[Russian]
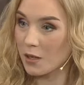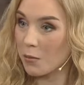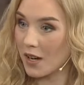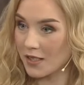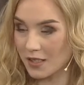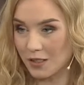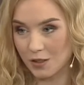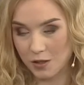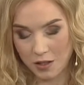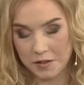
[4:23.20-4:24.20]
Масленица,
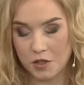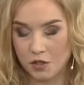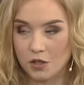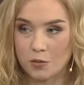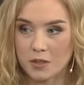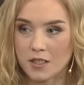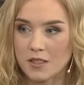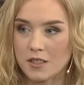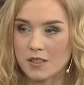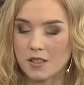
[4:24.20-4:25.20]
конечно же, по
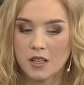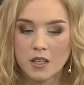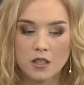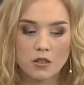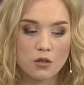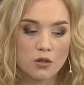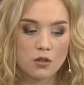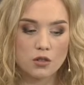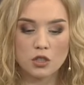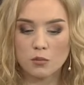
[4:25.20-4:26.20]
традиции.
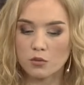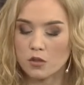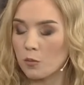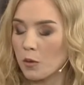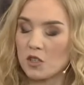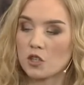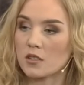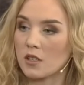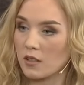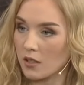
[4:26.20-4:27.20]
Но чем будет
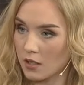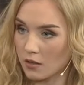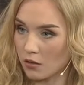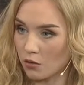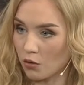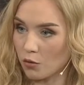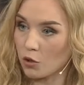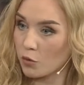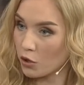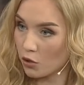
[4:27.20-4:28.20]
примечателен этот год?
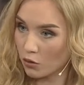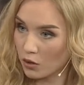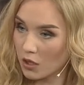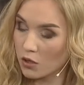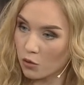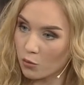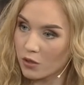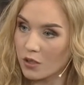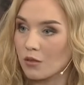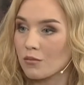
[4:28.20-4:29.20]
Может быть, что-то
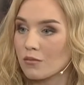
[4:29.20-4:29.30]
особенное?